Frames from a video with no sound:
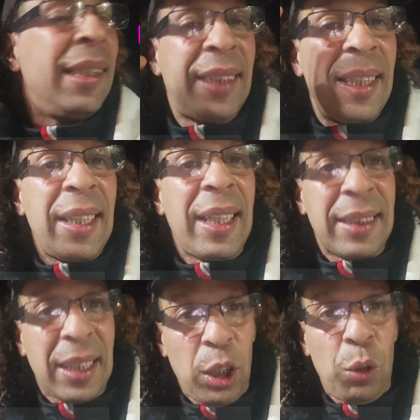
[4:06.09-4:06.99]
حتى ديك اللي
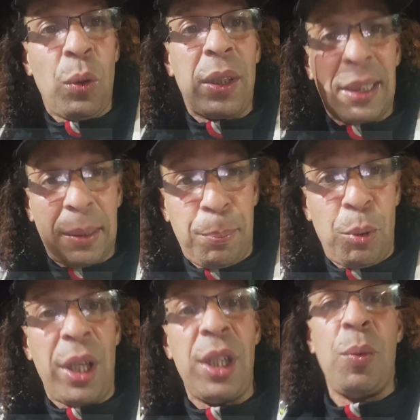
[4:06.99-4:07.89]
كتخطيو
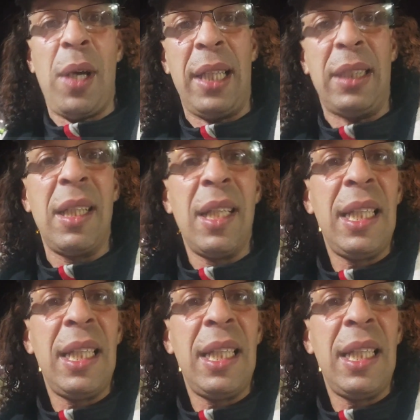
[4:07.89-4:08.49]
وكتسبوا اي واحد